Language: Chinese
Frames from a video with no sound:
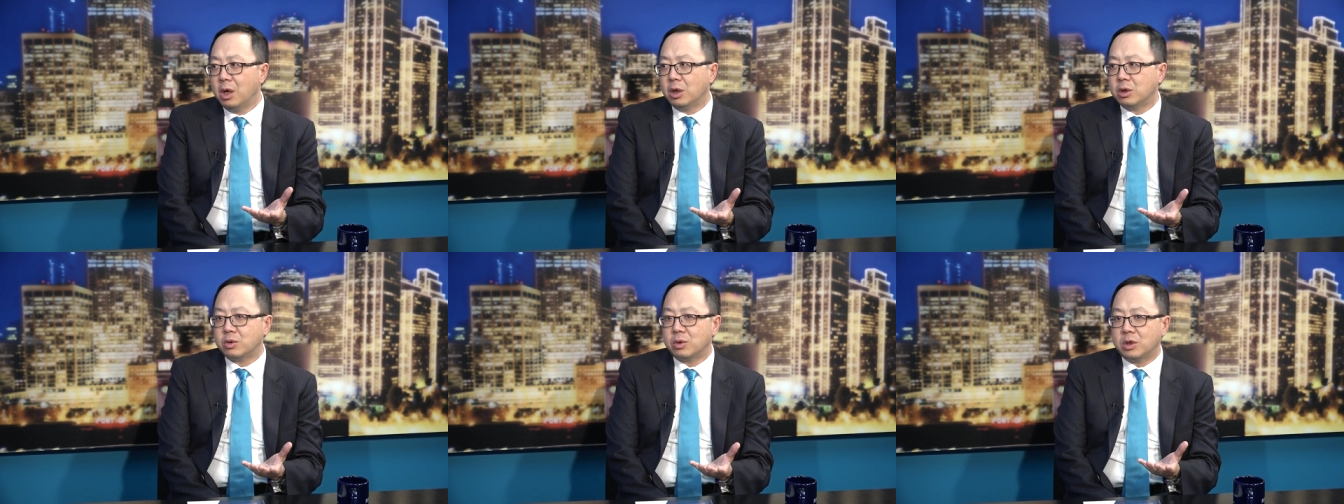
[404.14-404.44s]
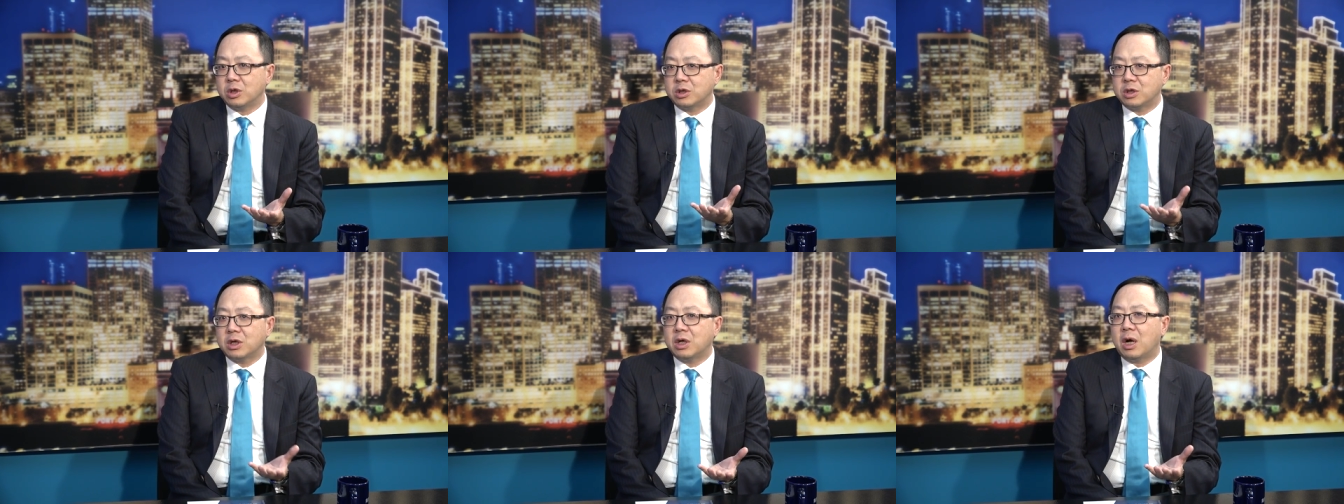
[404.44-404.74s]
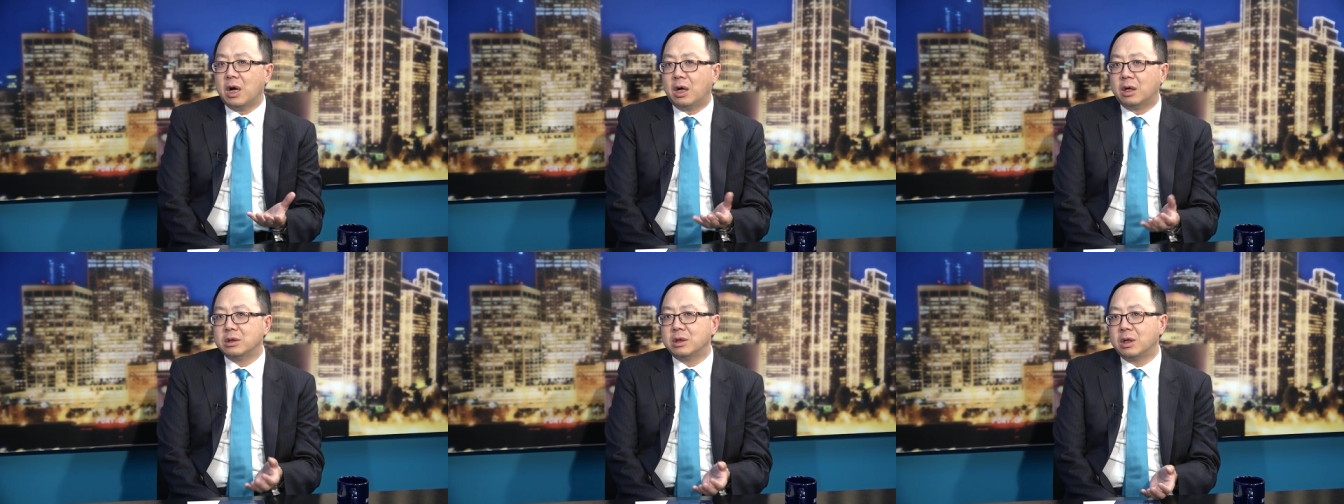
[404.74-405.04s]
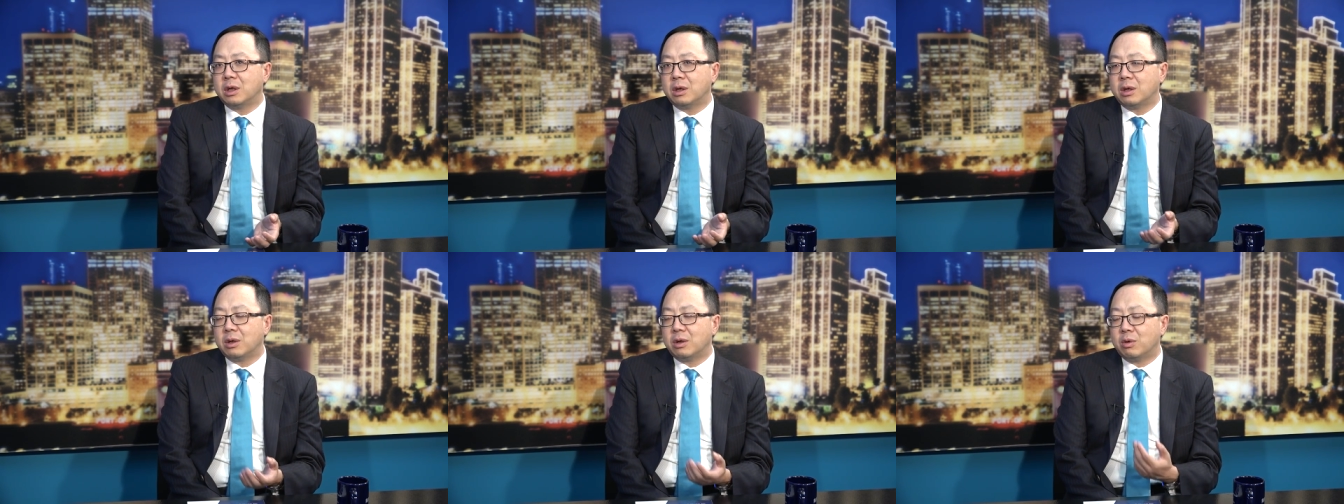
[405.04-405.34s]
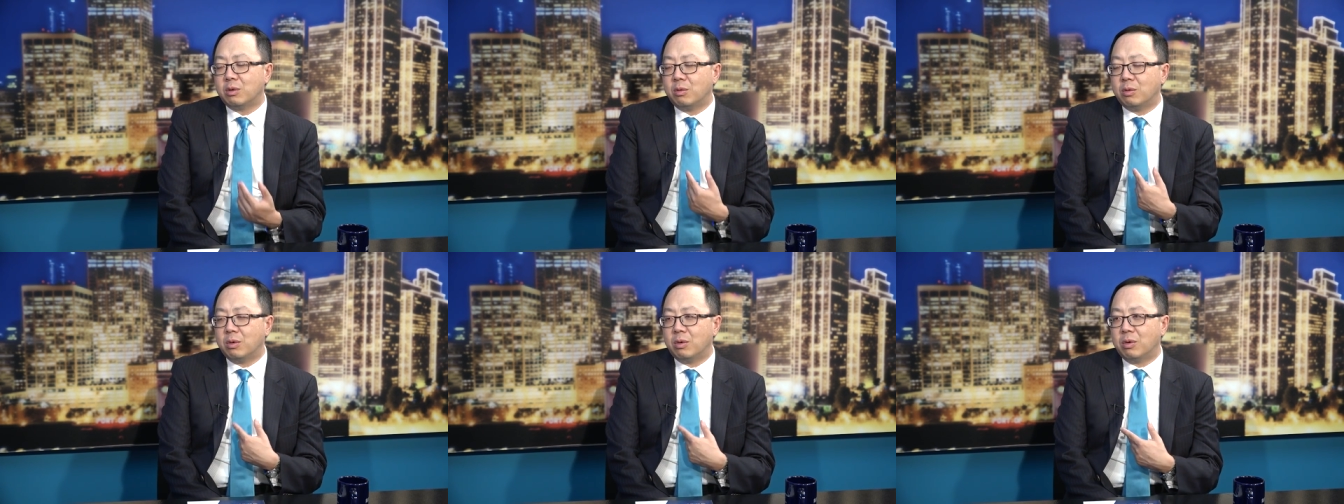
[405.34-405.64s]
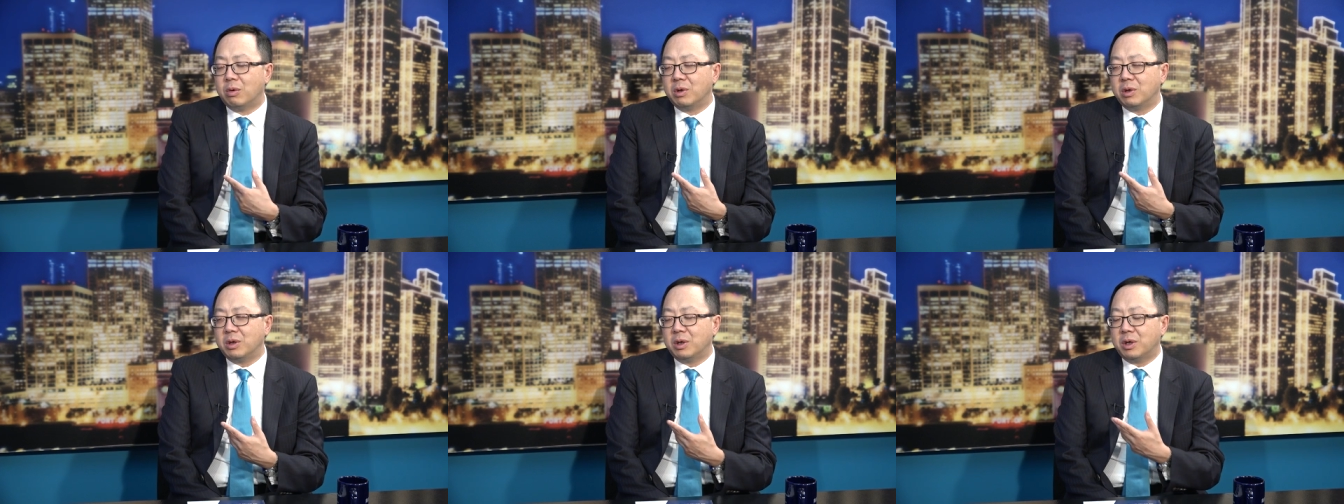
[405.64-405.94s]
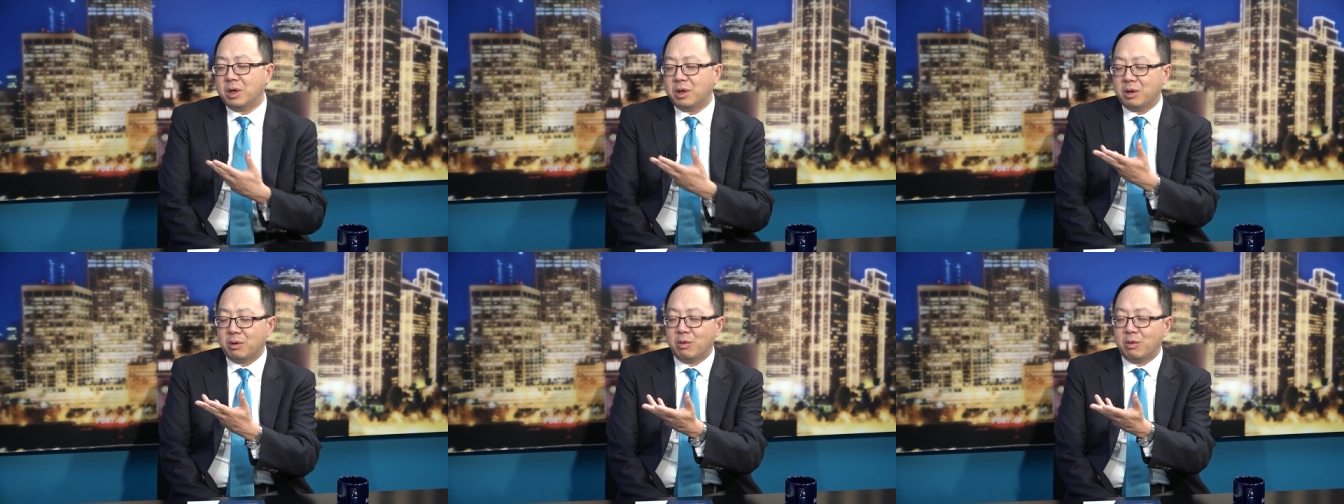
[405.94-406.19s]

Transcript: 所以这个行业，我呃，